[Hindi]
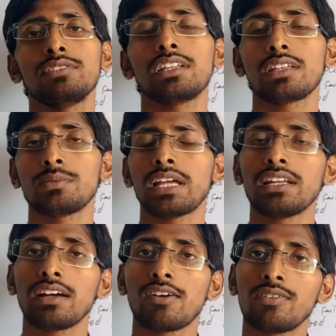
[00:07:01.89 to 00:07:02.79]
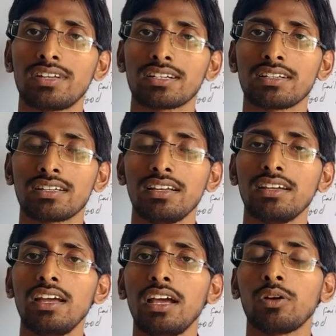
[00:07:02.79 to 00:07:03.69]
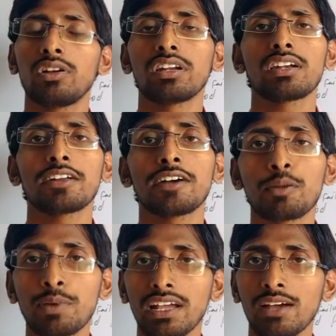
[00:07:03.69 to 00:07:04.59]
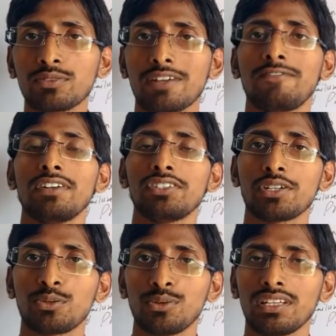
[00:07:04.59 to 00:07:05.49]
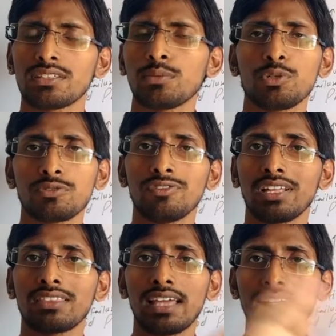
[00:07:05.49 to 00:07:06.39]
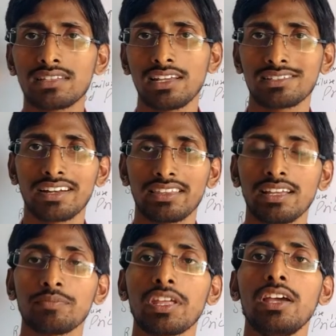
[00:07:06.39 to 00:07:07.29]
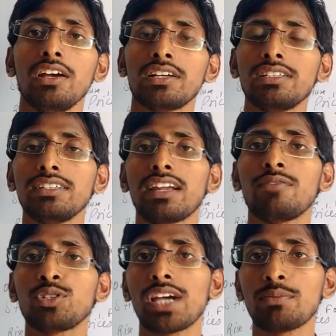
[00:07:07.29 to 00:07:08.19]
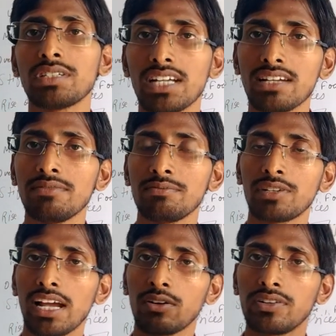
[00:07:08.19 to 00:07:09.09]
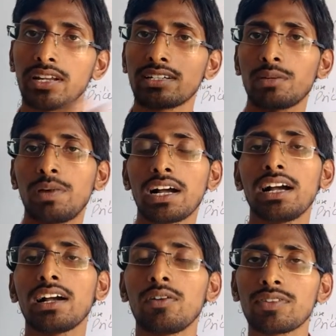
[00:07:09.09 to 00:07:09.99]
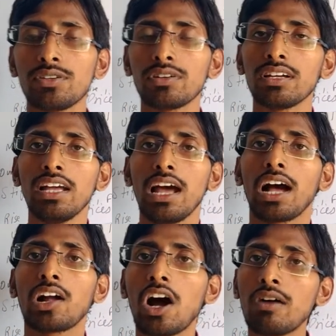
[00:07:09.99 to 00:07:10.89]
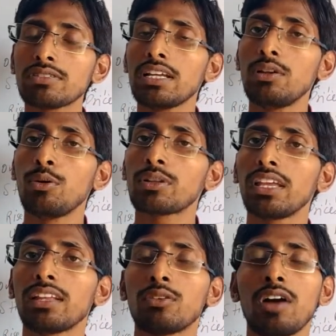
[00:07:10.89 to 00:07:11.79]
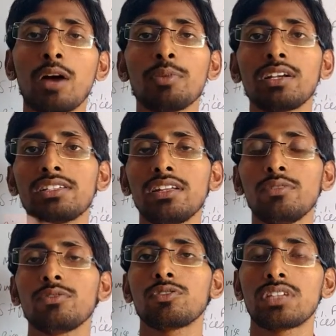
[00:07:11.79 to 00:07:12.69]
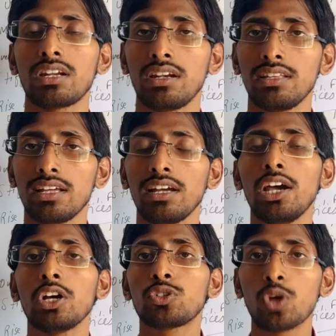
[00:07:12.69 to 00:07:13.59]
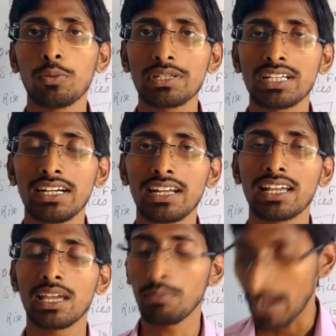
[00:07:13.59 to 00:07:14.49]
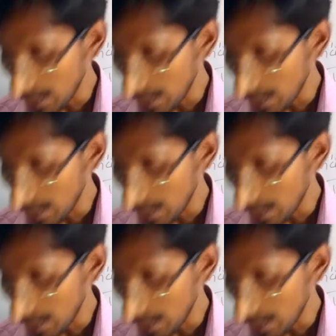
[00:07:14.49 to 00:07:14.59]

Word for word: उधर तरफ जाने लगा कॉन्ट्रैक्टर की कॉन्ट्रैक्टर घर पे गया उसका फर्नीचर तोड़ दिया सब कुछ पूरा तहस नहस कर दिया किसी तरह वो जान बचा के क्या कॉन्ट्रैक्टर भागा गांव की ओर अब गांव से ही लोग थे तो गांव में किसी ने उनको शरण नहीं दिया 24 घंटे के